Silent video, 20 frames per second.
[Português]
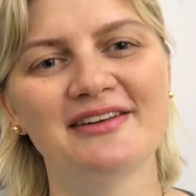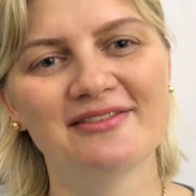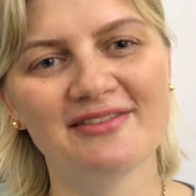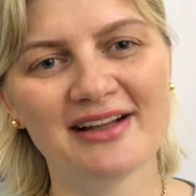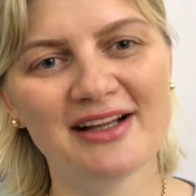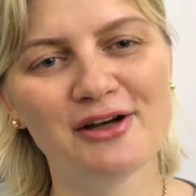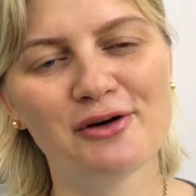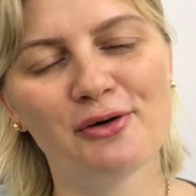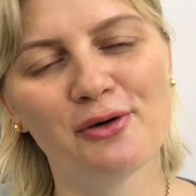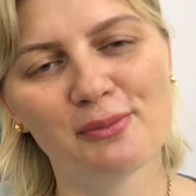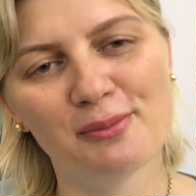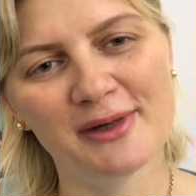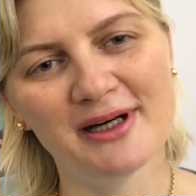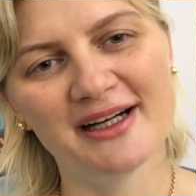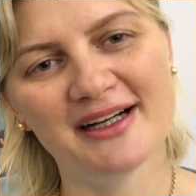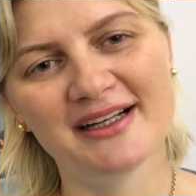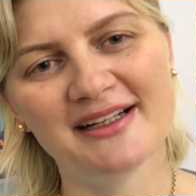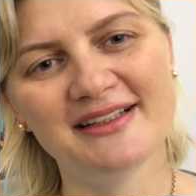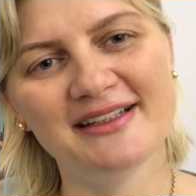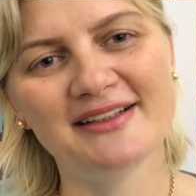Valeu
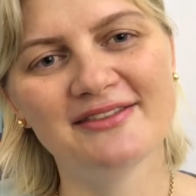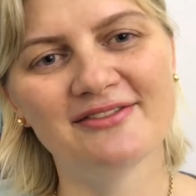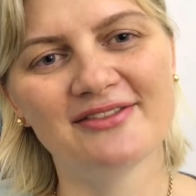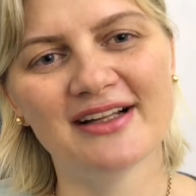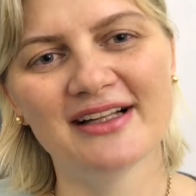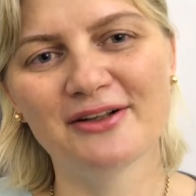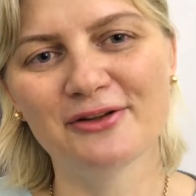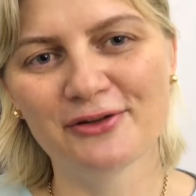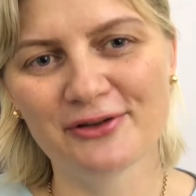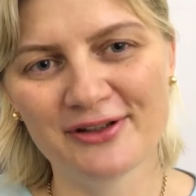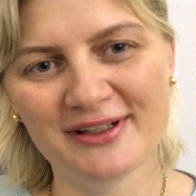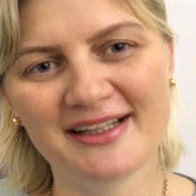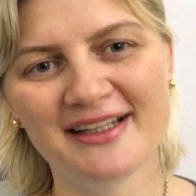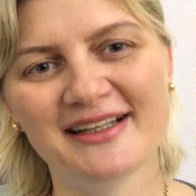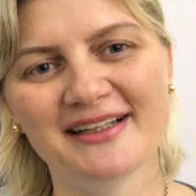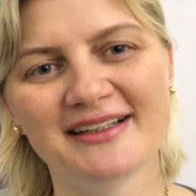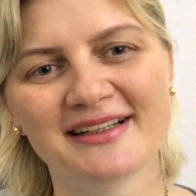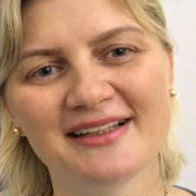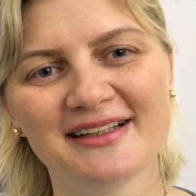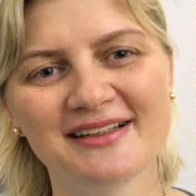Romani, valeu
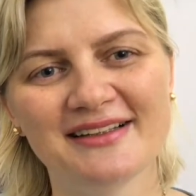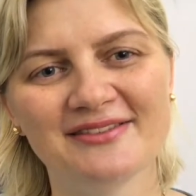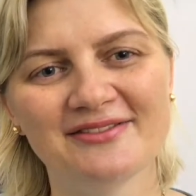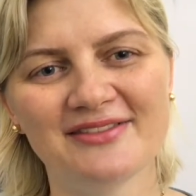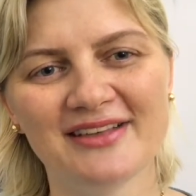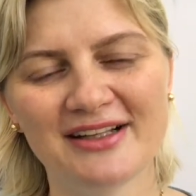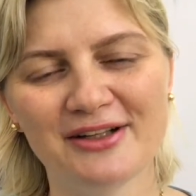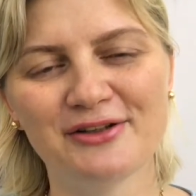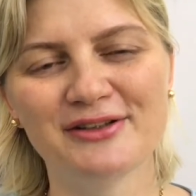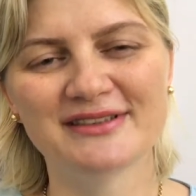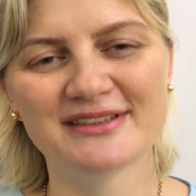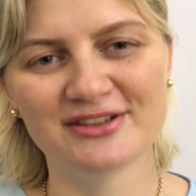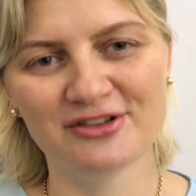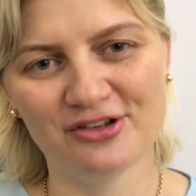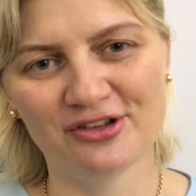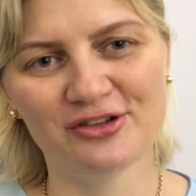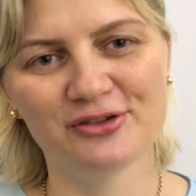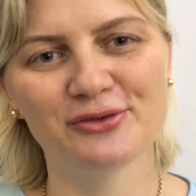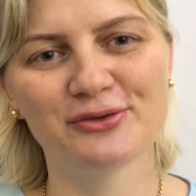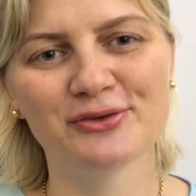Lorena, valeu esse
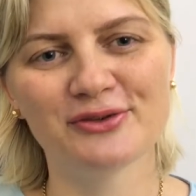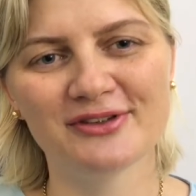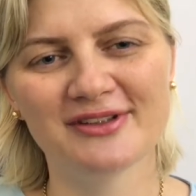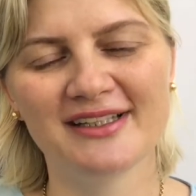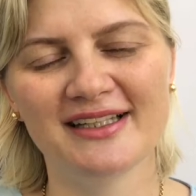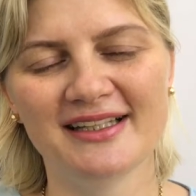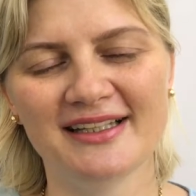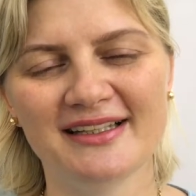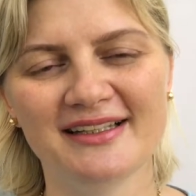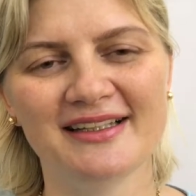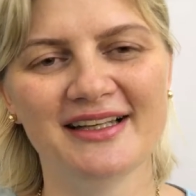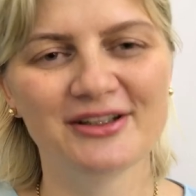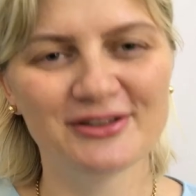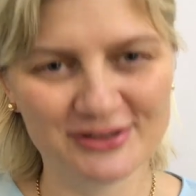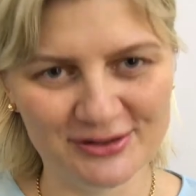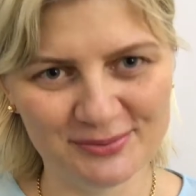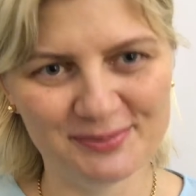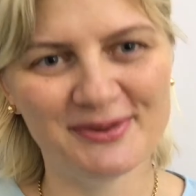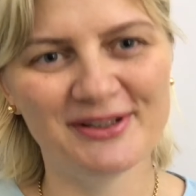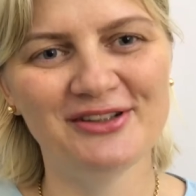instituto que eu
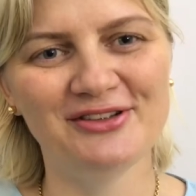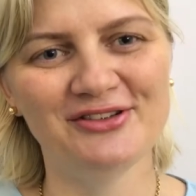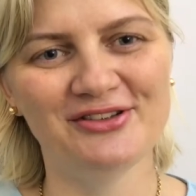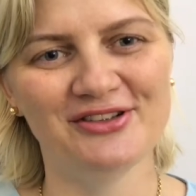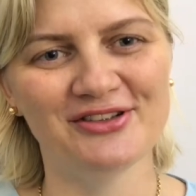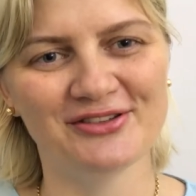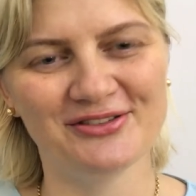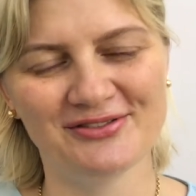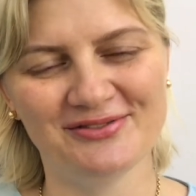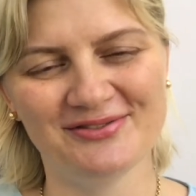super indico.